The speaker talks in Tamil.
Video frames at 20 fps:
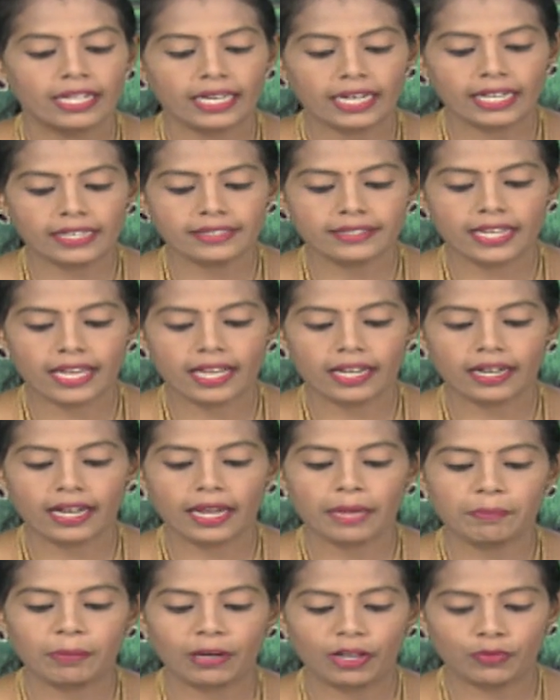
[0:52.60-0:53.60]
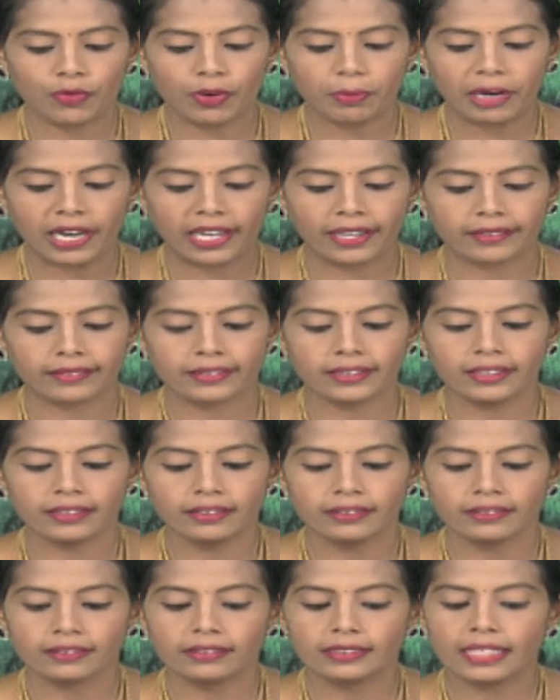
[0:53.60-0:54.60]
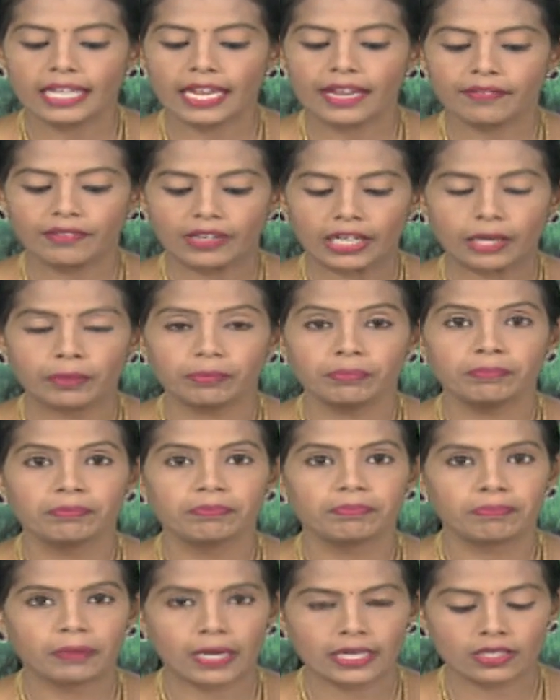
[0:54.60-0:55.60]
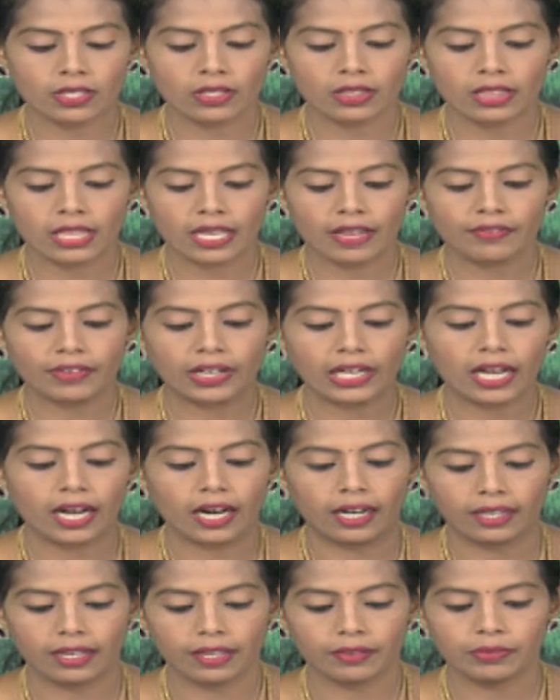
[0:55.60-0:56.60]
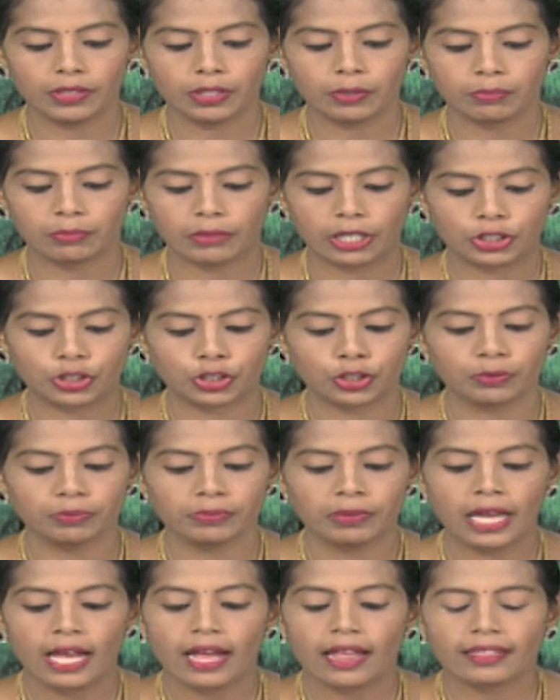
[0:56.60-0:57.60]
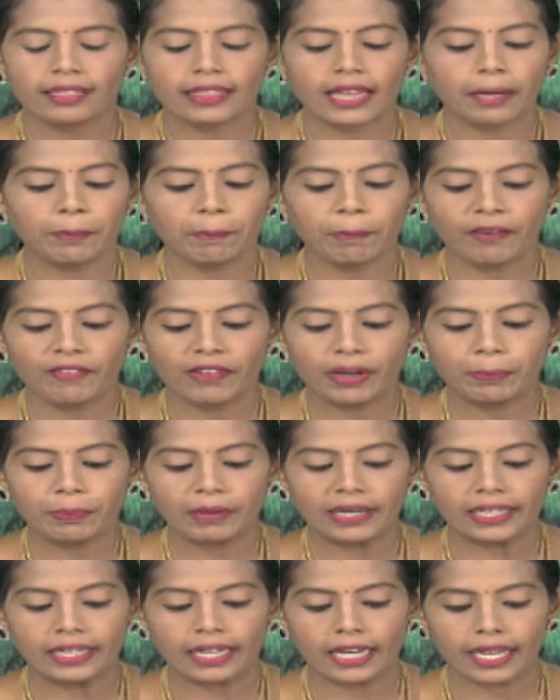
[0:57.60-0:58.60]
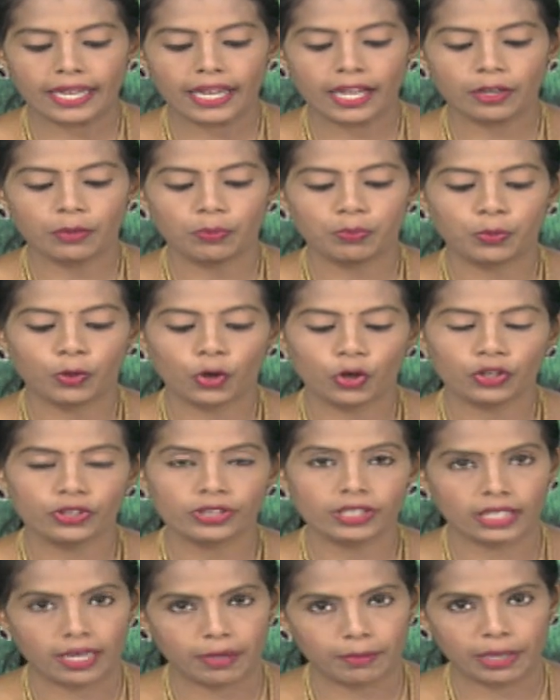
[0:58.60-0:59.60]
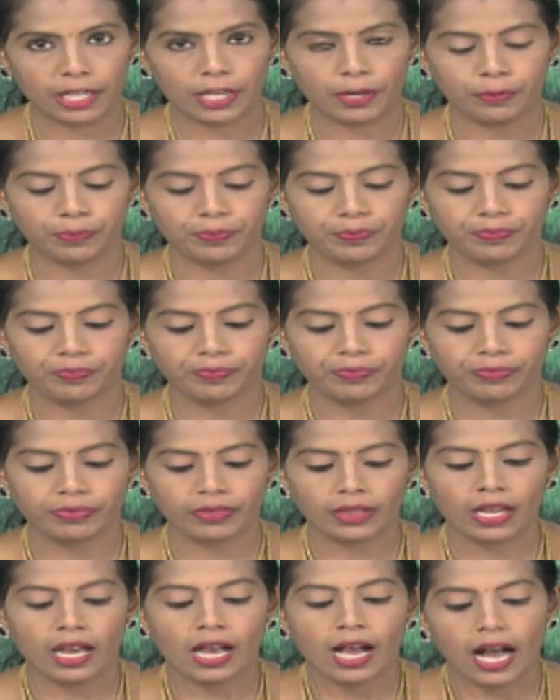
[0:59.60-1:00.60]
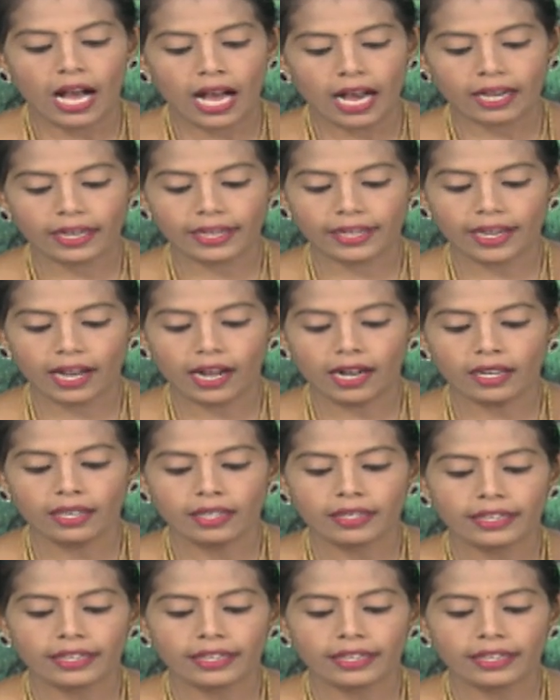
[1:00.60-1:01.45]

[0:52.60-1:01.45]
இனச்சேர்க்கை பருவமானது தீவனம் பசுந்தீவன அளவு மற்றும் தட்பவெட்ப நிலையையும் பொறுத்து அமையும் ஆகையால்